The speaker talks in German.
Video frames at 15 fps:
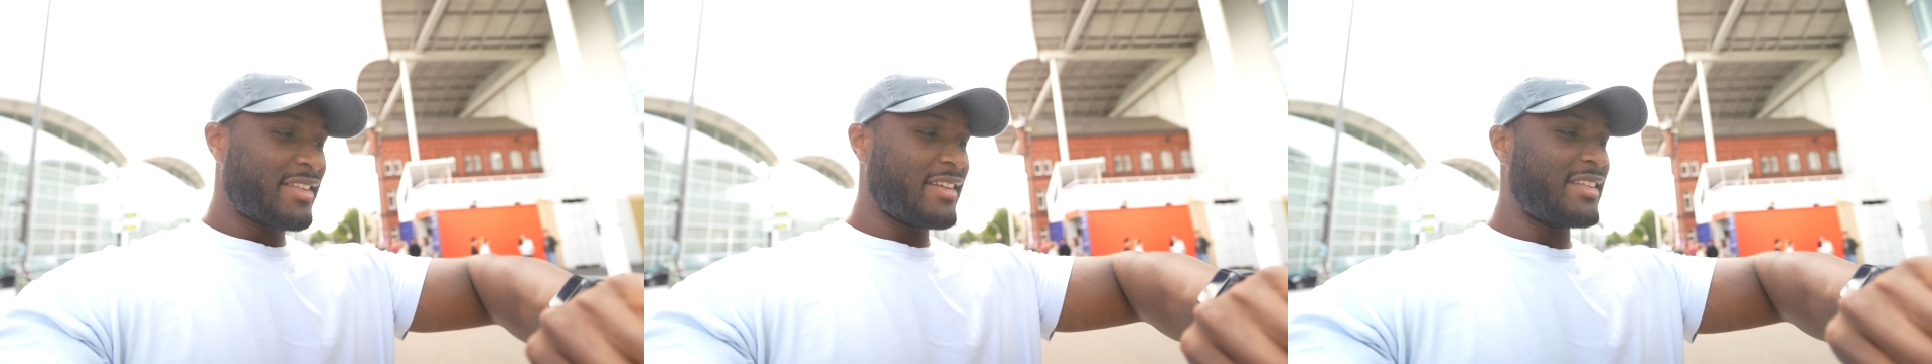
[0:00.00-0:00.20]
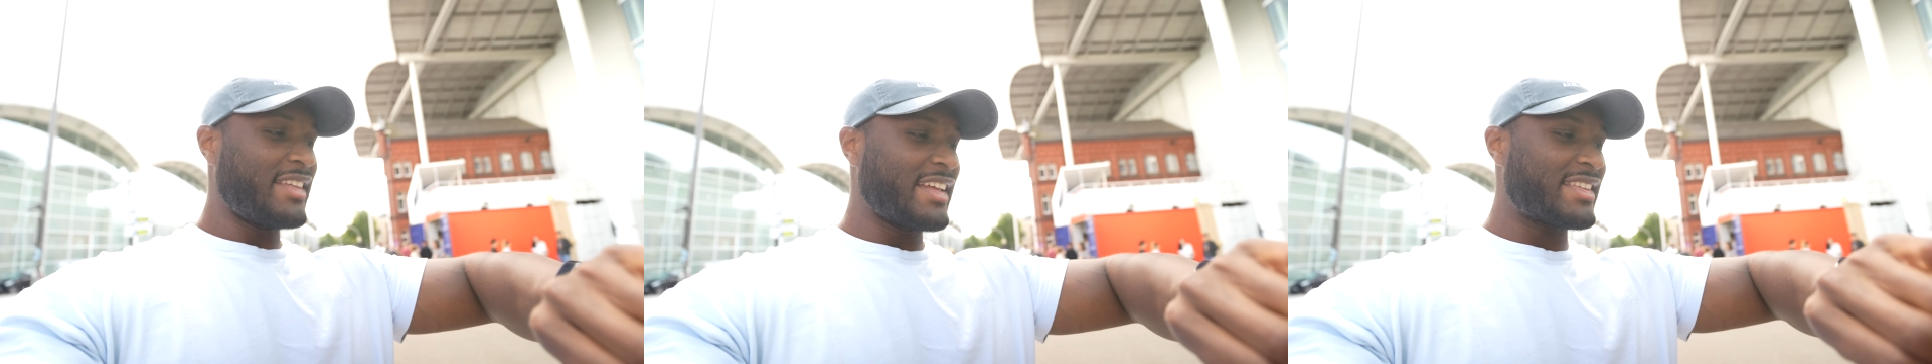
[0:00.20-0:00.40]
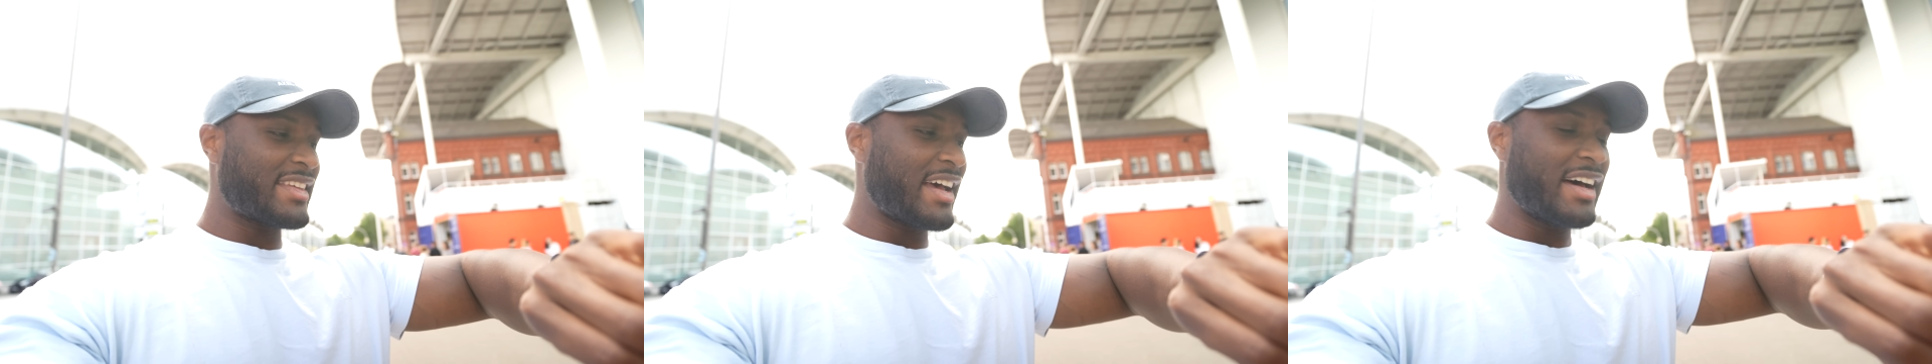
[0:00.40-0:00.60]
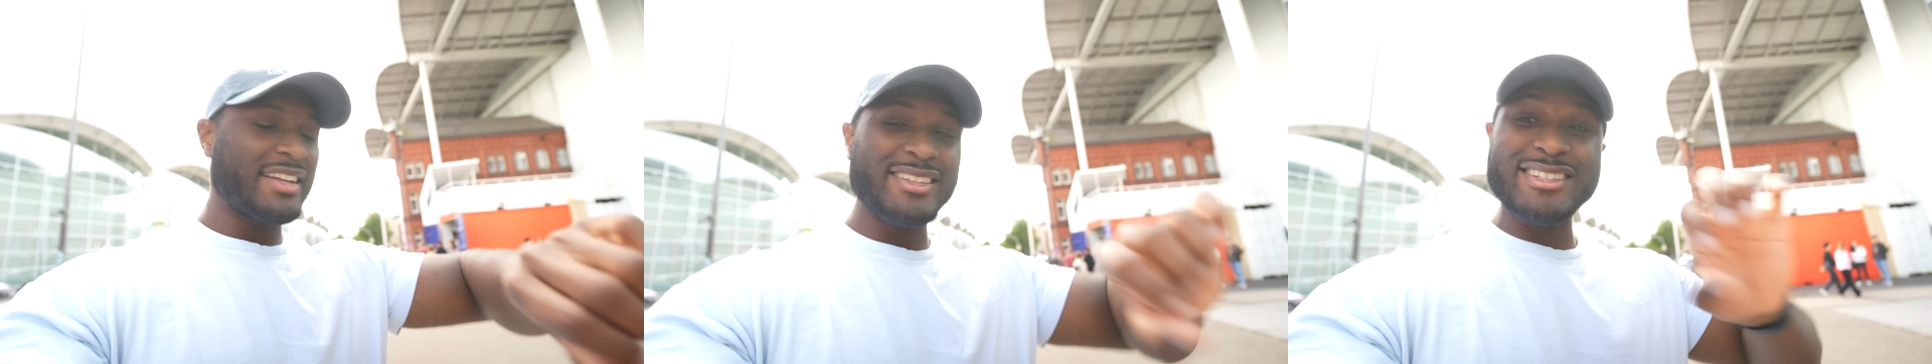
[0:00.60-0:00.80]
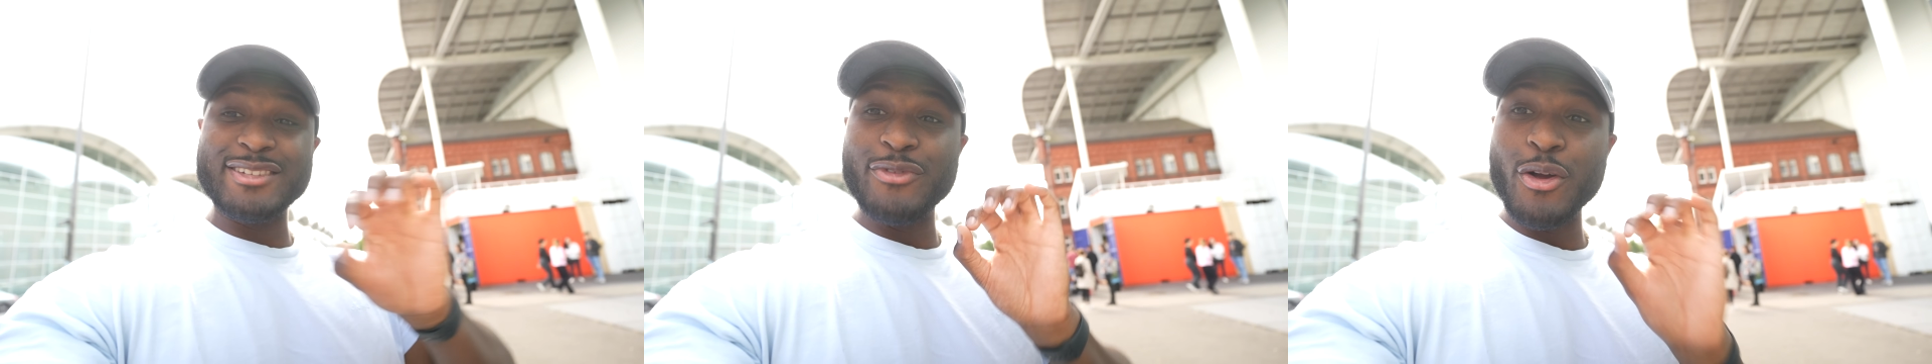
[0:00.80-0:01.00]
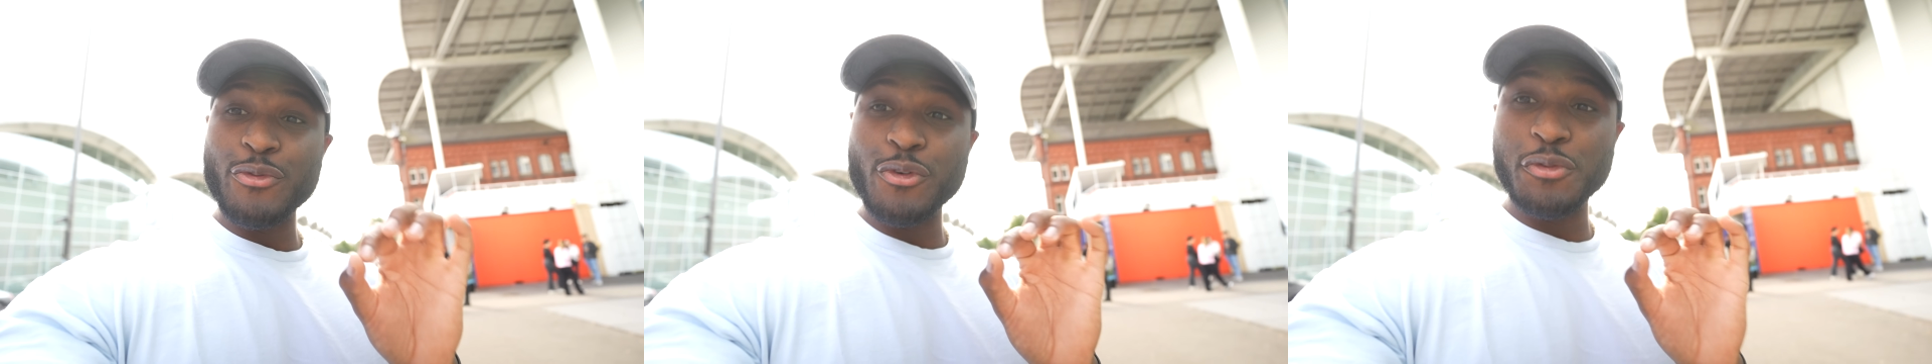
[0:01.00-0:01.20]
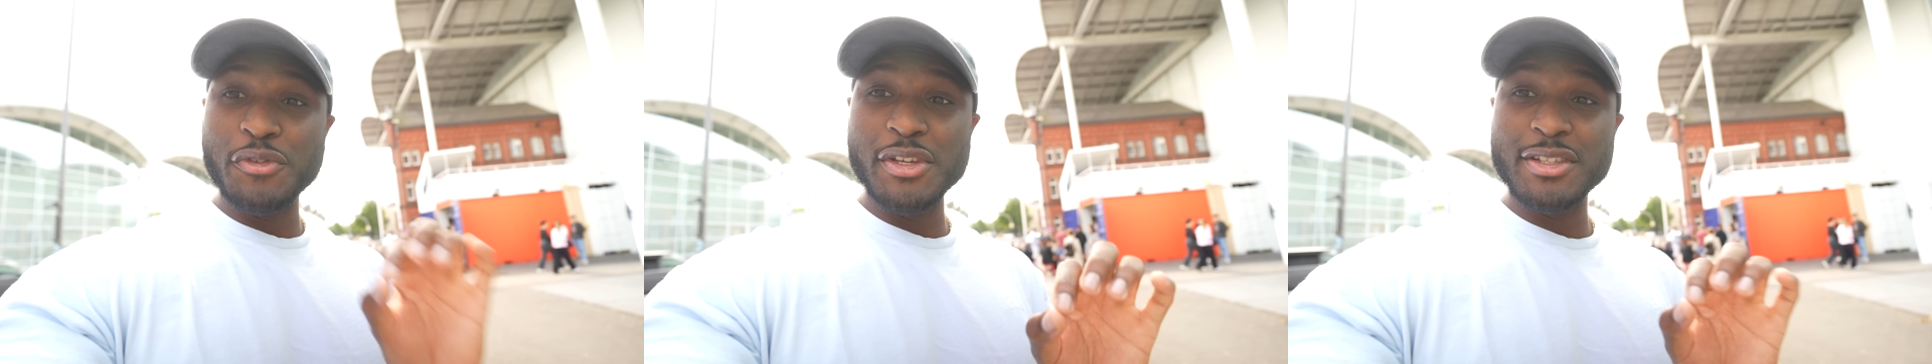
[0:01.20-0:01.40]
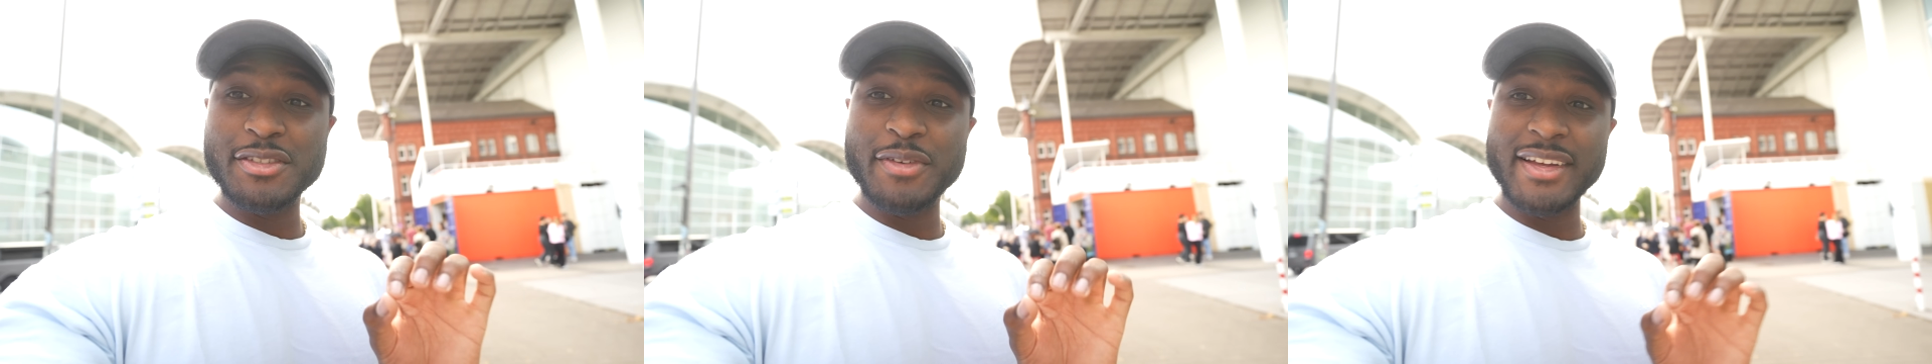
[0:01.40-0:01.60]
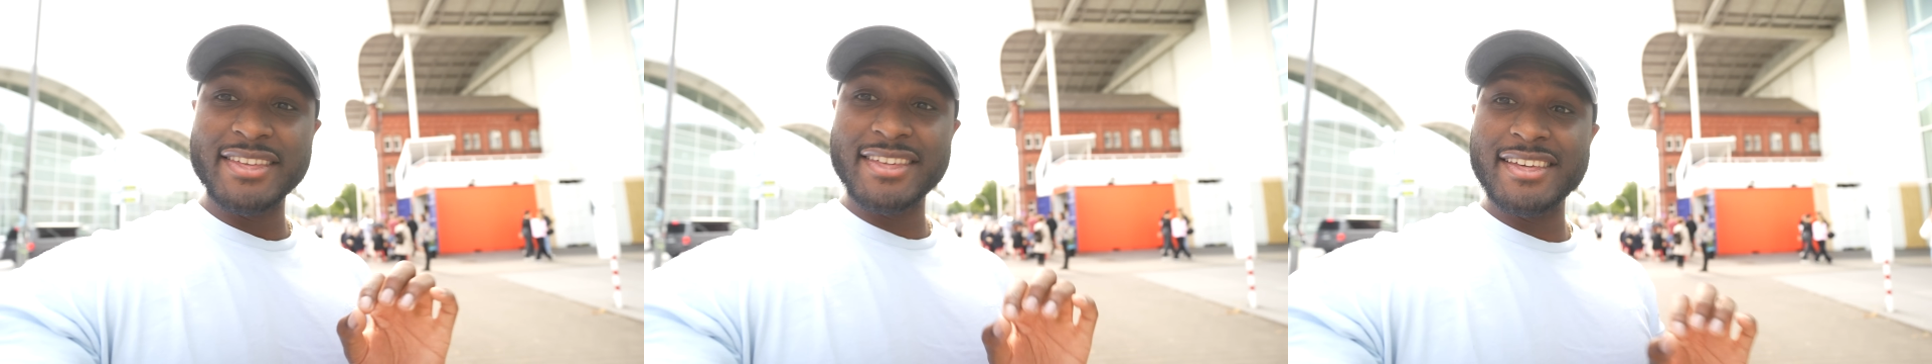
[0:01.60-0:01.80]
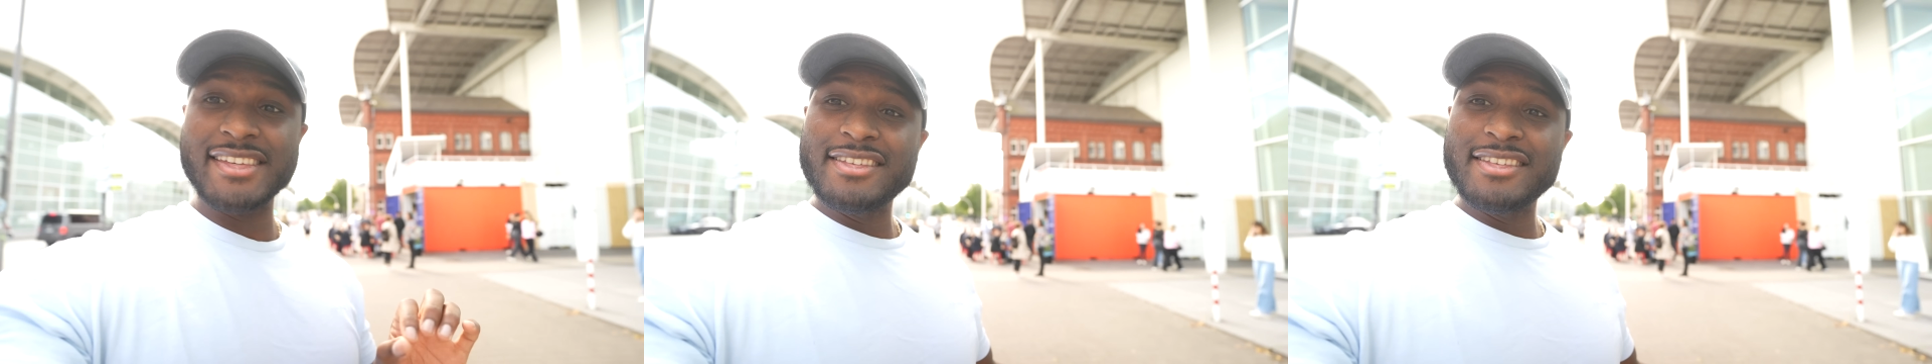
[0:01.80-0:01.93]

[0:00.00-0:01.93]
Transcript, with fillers: Es ist jetzt gerade 12 Info24.